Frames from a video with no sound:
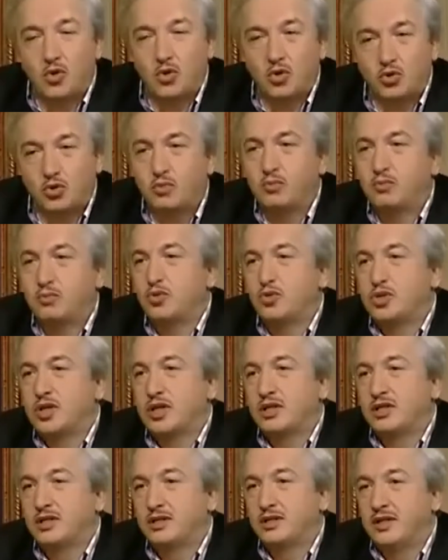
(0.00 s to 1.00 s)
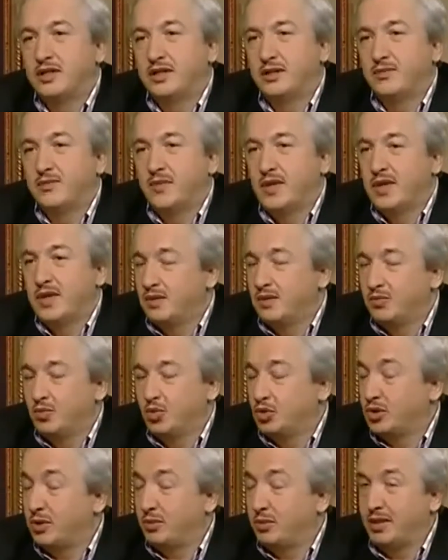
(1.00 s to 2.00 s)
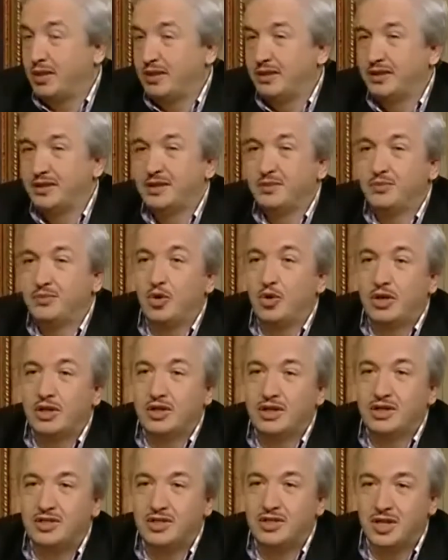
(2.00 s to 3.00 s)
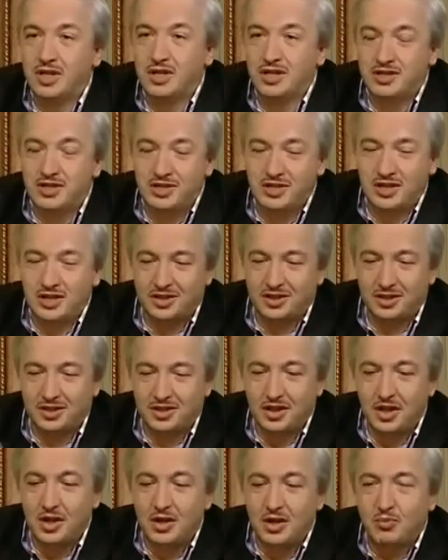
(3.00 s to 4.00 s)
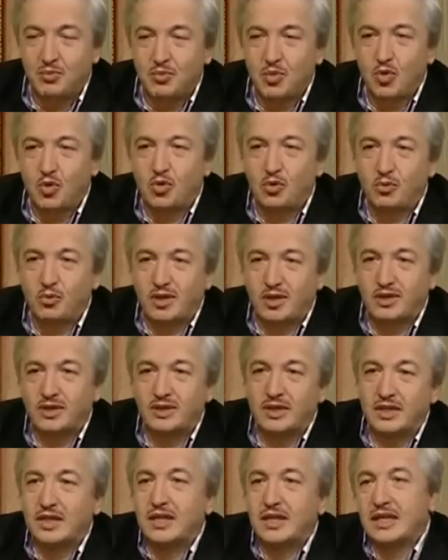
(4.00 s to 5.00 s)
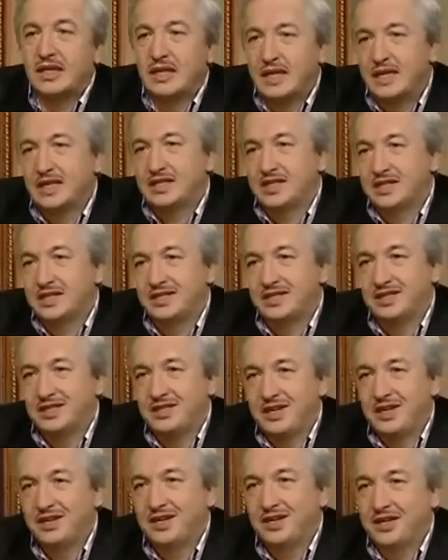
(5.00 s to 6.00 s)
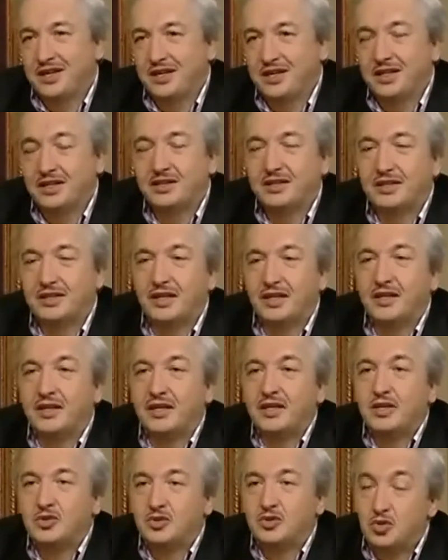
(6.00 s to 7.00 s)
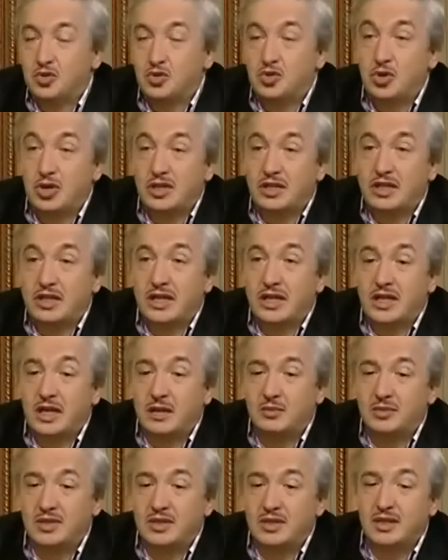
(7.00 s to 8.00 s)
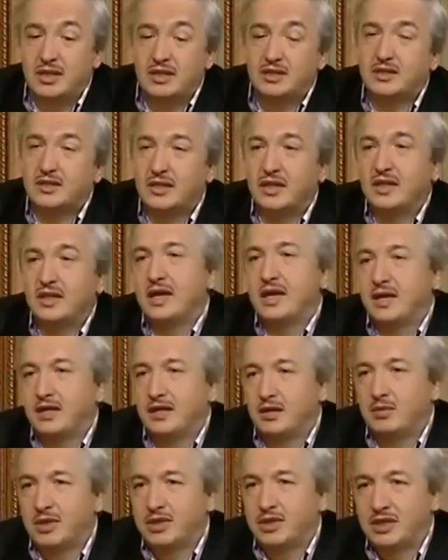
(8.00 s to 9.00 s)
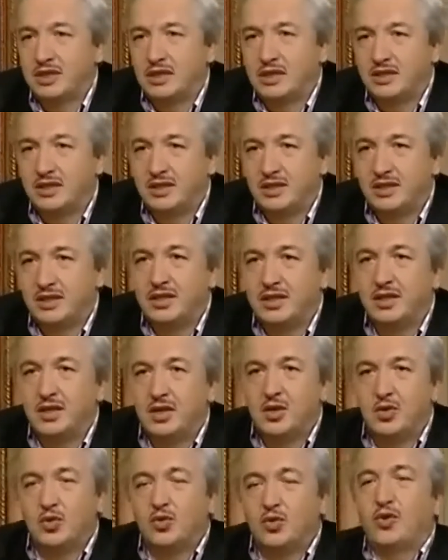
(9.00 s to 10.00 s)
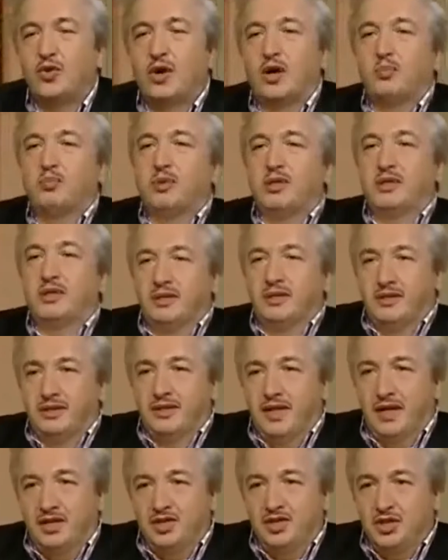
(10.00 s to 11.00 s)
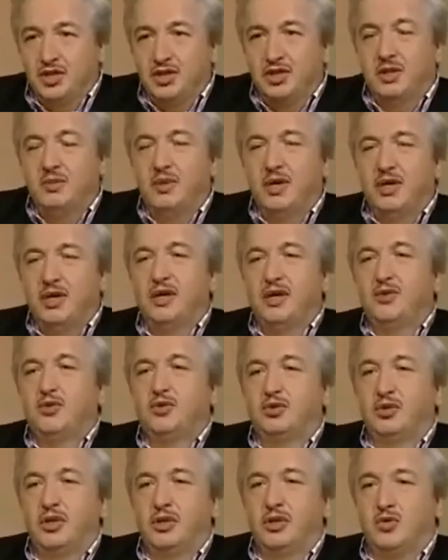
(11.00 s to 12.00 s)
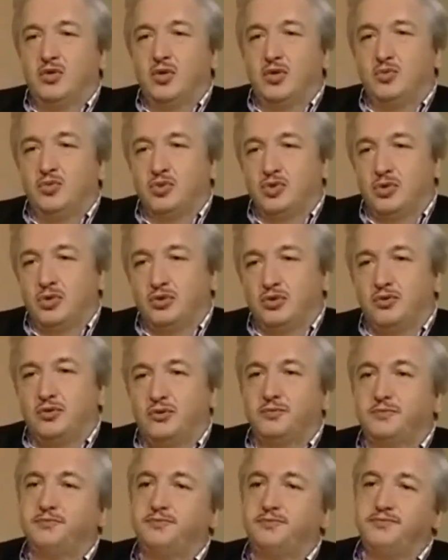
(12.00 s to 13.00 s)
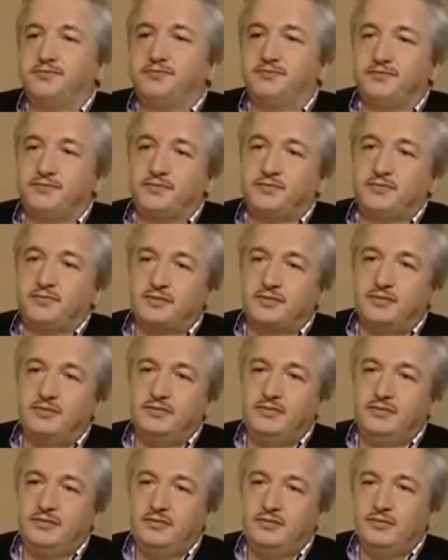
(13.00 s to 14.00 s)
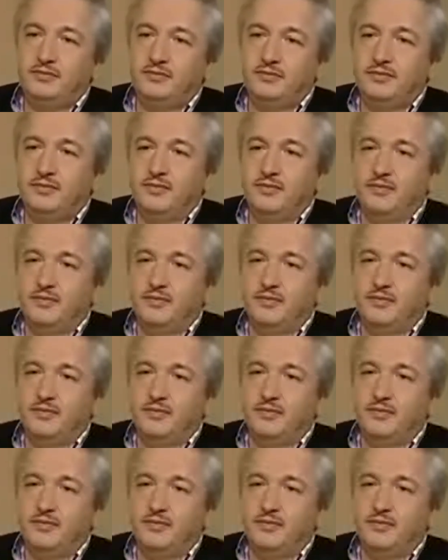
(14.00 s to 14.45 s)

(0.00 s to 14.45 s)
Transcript: okudum mu şeklinde muhtemeldir ki böyle gerçekleşecektir. Bu okumanın ilk indirilen ayette sözü edilen emrin aslında ne anlama geldiğini evet. ufak bir açıklamayla ortaya koymuş oldu. Ufak açıklama ama çok e, geniş